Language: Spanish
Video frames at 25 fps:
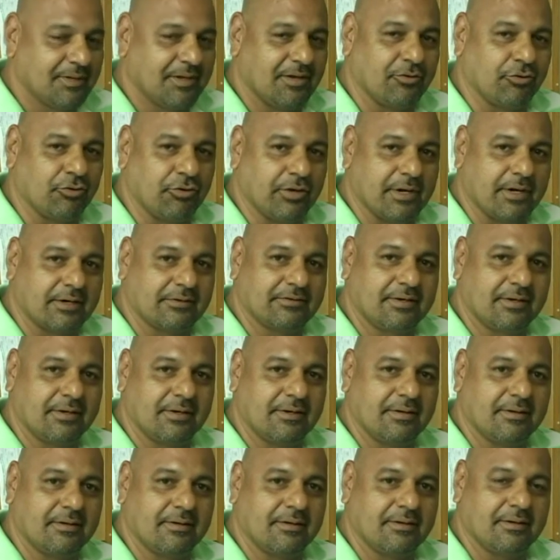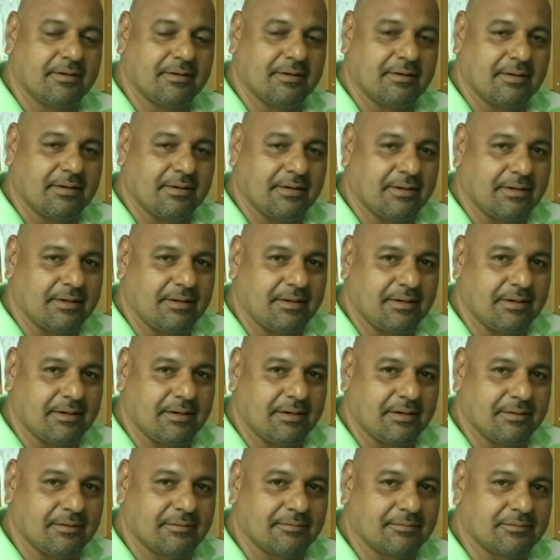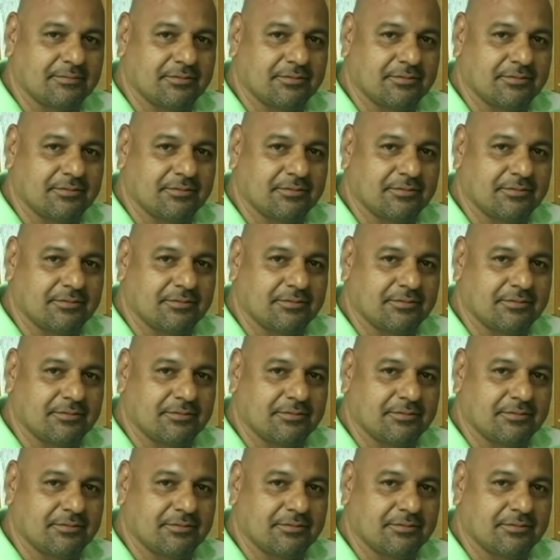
New Jersey, a